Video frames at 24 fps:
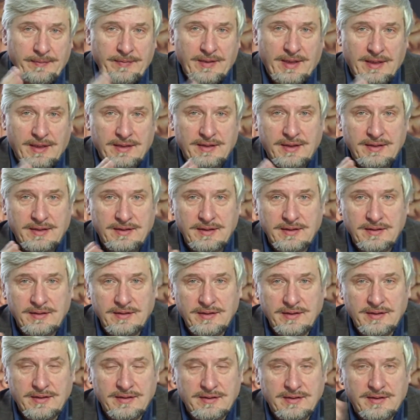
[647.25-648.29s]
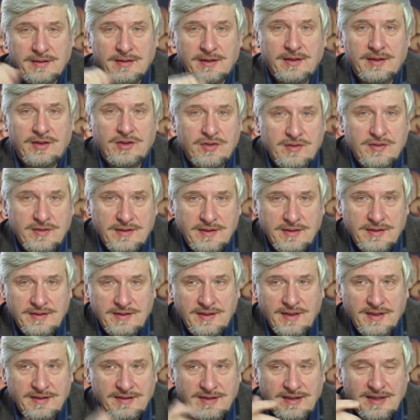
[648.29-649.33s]
когда делали гистологические
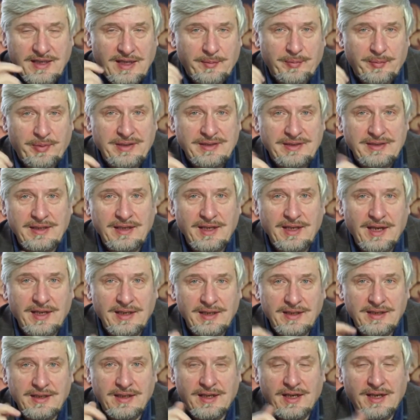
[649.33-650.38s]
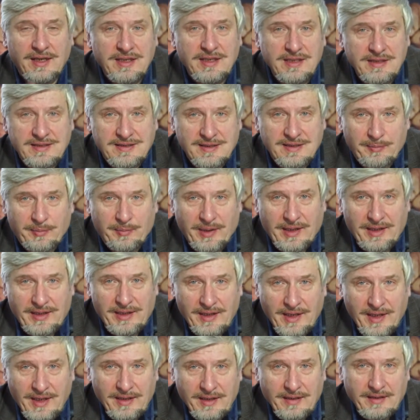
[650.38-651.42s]
срезы и определяли границы
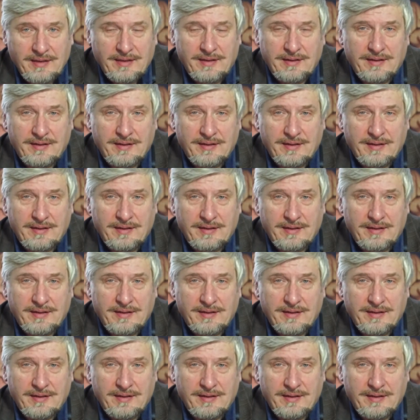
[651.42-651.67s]
полей,